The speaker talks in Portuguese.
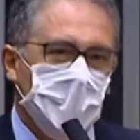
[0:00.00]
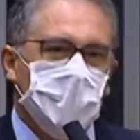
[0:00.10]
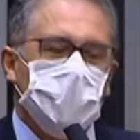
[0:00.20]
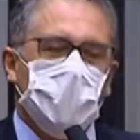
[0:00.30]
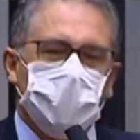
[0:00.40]

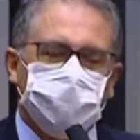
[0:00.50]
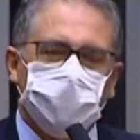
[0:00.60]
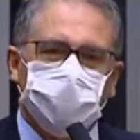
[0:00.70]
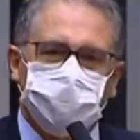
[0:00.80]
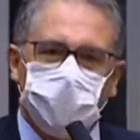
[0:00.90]
E
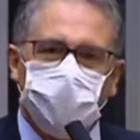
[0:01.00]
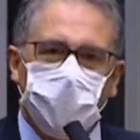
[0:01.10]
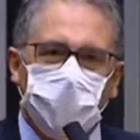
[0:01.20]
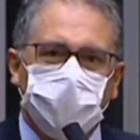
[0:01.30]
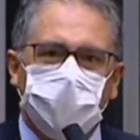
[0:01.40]
essa
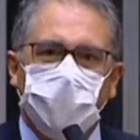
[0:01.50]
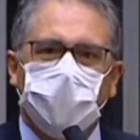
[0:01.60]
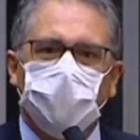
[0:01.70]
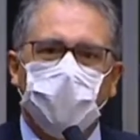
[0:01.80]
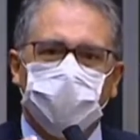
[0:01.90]
CPI
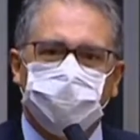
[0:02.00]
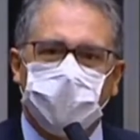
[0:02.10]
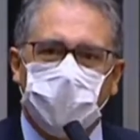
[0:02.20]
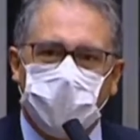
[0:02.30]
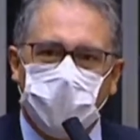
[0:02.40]
tem que
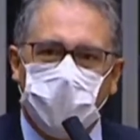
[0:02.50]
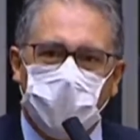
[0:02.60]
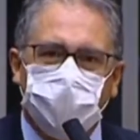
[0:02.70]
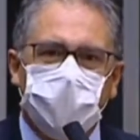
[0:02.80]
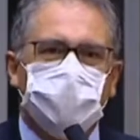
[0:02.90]
mostrar
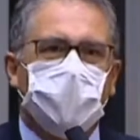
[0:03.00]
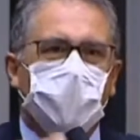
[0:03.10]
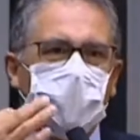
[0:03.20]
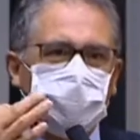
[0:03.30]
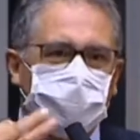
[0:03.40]
claramente
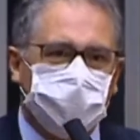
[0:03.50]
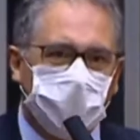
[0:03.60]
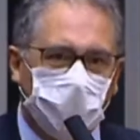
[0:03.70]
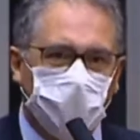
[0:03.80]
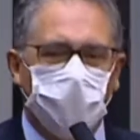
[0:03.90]
quem
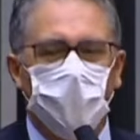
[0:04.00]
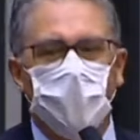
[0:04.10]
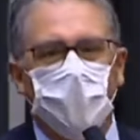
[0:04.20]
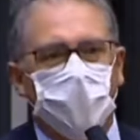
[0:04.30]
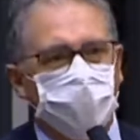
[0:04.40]
são
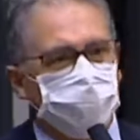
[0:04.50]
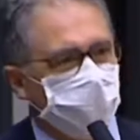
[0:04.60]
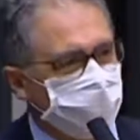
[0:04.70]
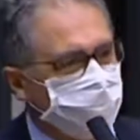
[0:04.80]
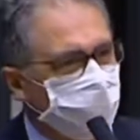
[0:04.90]
os
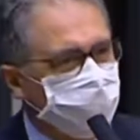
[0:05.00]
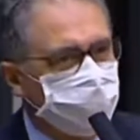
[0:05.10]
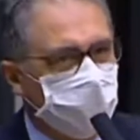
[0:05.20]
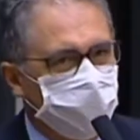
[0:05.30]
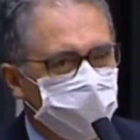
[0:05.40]

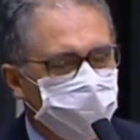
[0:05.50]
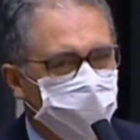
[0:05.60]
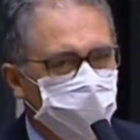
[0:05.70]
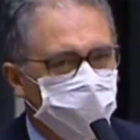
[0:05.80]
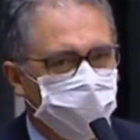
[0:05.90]
responsáveis
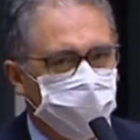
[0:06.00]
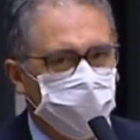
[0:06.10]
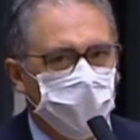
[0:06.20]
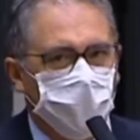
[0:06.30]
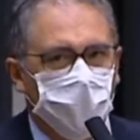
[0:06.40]
por
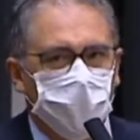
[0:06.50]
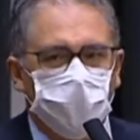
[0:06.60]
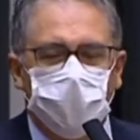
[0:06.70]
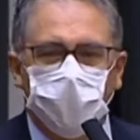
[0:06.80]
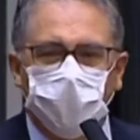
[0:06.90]
isso.
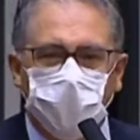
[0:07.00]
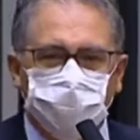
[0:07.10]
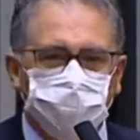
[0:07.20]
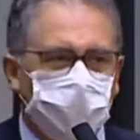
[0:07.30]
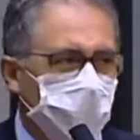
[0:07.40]
Porque o
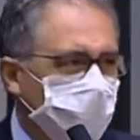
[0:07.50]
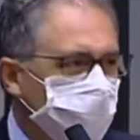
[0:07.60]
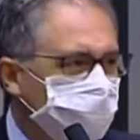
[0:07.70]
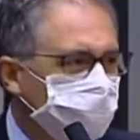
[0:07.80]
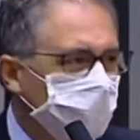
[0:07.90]
nosso
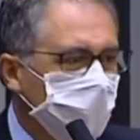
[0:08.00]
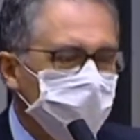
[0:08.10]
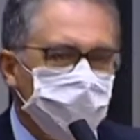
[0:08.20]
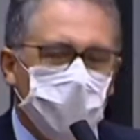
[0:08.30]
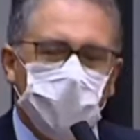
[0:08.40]
país
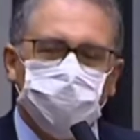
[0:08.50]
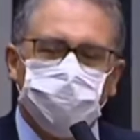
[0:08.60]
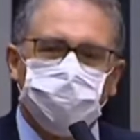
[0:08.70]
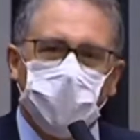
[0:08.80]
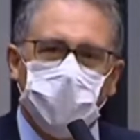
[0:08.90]
é um
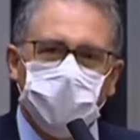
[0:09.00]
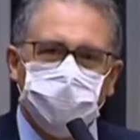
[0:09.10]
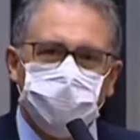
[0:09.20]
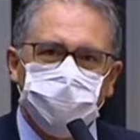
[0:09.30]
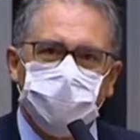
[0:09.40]
dos
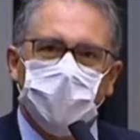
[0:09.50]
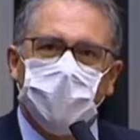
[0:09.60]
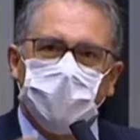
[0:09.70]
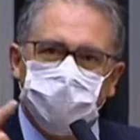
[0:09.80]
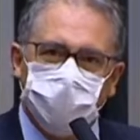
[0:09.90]
países,
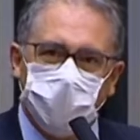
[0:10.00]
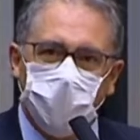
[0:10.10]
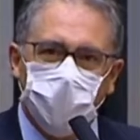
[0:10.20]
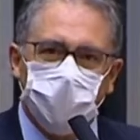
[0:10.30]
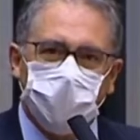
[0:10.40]
se
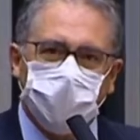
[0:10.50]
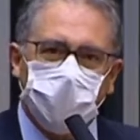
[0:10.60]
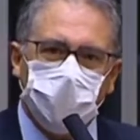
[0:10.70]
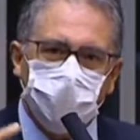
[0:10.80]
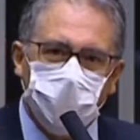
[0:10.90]
não o que
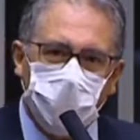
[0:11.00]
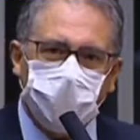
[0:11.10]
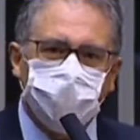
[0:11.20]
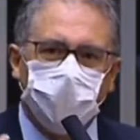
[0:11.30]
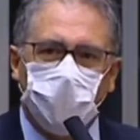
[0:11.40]
tem
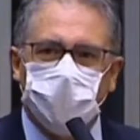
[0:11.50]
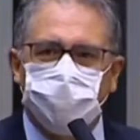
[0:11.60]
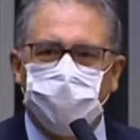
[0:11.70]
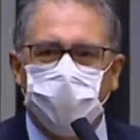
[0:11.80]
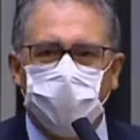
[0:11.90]
mais
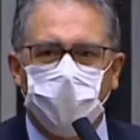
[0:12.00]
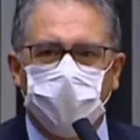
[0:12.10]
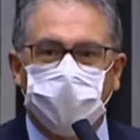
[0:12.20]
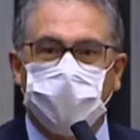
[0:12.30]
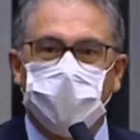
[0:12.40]
mortes por
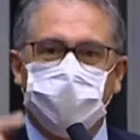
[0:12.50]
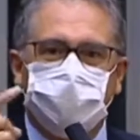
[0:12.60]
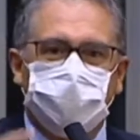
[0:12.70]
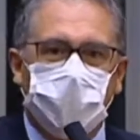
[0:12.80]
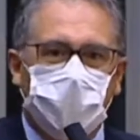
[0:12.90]
mil
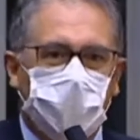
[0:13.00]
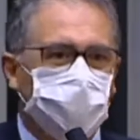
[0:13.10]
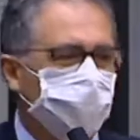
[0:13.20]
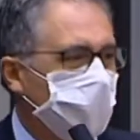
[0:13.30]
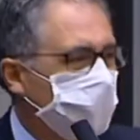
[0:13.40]
habitantes,
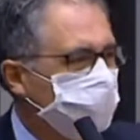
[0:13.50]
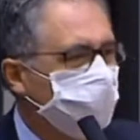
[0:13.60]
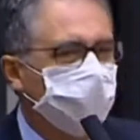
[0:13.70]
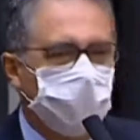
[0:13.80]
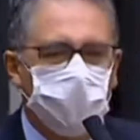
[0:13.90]
será em
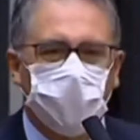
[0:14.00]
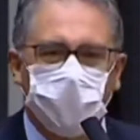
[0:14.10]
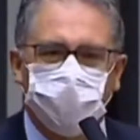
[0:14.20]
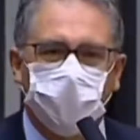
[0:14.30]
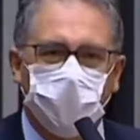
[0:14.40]
breve o que tem
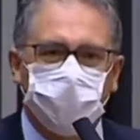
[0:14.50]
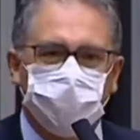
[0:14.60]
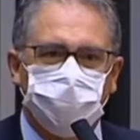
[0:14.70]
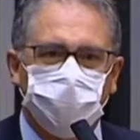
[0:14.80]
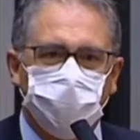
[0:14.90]
mais
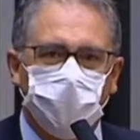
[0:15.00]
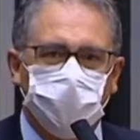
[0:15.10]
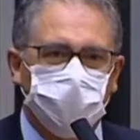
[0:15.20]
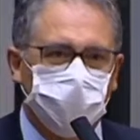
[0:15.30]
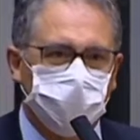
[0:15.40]
mortes por mil
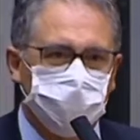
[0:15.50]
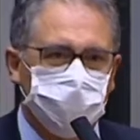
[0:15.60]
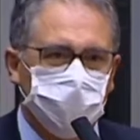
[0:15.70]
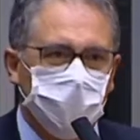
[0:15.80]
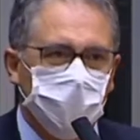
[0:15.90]
habitantes.